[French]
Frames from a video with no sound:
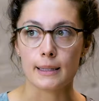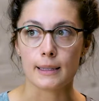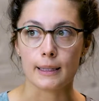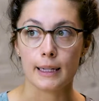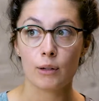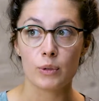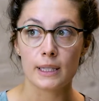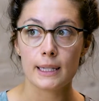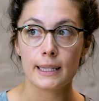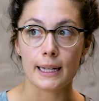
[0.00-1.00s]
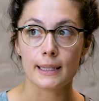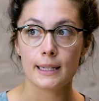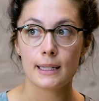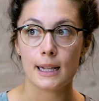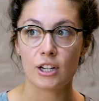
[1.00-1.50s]
C'est elle aussi qui
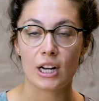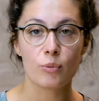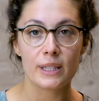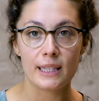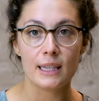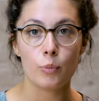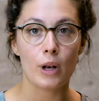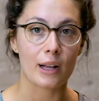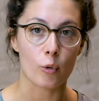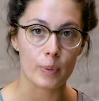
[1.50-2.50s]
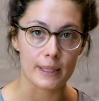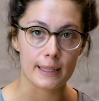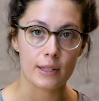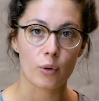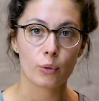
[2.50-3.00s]
attise la jalousie puis la
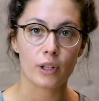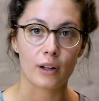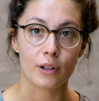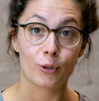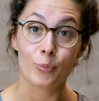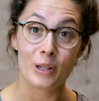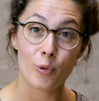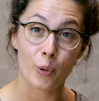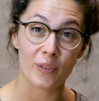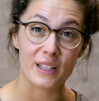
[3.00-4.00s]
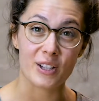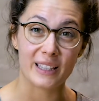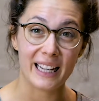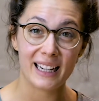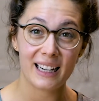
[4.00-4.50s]
compétition dans nos milieux
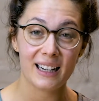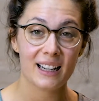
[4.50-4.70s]
professionnels.